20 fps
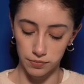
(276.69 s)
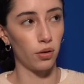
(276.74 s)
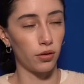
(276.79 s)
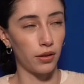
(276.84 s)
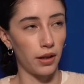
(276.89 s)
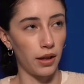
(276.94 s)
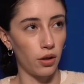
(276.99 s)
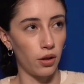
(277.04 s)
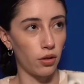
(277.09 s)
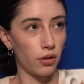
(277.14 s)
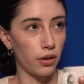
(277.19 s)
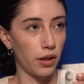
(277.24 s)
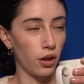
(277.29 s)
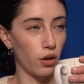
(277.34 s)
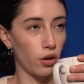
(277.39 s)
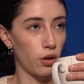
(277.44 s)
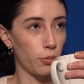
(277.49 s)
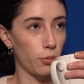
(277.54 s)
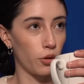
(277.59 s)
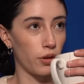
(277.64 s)
Quiero,
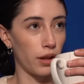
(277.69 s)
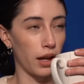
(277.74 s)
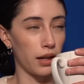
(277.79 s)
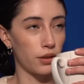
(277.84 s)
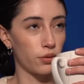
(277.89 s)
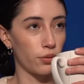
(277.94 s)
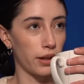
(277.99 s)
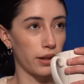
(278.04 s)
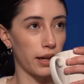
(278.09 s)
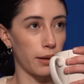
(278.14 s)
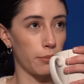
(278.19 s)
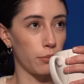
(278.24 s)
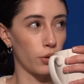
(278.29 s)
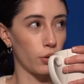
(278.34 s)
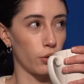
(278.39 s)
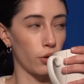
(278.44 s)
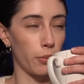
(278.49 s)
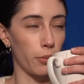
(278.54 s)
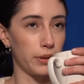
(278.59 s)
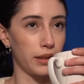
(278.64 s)
quiero como darles un ejemplo de
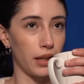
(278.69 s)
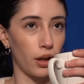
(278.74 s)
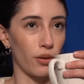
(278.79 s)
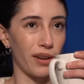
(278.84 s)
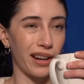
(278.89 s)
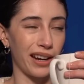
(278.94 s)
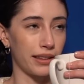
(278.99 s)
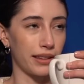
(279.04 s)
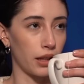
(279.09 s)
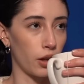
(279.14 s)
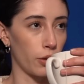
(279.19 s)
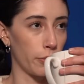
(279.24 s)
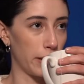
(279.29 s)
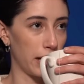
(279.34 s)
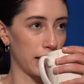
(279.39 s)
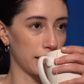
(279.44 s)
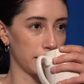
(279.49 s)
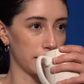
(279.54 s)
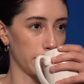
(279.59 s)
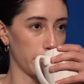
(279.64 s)
un comentario que neta no me
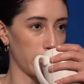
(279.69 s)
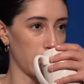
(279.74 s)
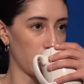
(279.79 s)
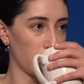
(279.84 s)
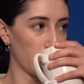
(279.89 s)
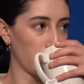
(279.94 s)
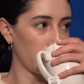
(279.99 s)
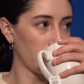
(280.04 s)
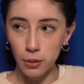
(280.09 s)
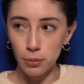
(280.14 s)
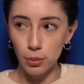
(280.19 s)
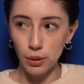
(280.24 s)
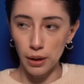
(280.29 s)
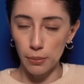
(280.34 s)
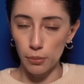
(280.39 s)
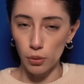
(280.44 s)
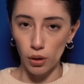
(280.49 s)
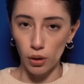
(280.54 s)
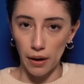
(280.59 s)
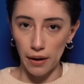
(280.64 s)
lastima. Por
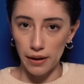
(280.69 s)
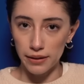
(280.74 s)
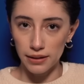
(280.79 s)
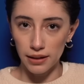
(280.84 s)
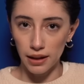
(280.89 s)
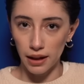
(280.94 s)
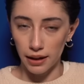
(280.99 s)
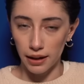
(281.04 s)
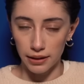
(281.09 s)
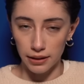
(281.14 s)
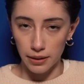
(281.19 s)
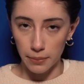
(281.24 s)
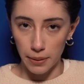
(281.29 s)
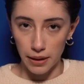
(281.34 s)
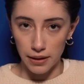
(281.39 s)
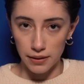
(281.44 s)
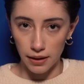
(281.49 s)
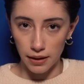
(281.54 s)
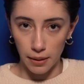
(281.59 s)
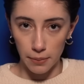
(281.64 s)
ejemplo, a veces la gente me
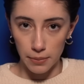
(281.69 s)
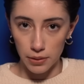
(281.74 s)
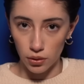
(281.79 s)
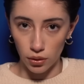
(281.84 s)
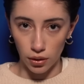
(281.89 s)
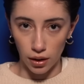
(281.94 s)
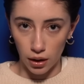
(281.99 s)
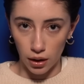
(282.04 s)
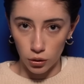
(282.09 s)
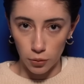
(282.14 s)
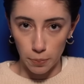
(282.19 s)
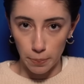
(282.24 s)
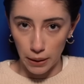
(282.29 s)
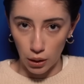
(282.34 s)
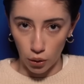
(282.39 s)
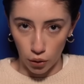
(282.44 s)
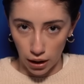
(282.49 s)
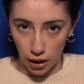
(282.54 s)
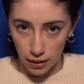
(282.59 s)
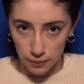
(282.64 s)
dice que me estoy quedando
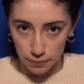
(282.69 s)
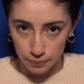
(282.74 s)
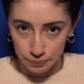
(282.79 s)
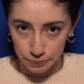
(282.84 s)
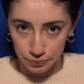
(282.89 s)
pelona,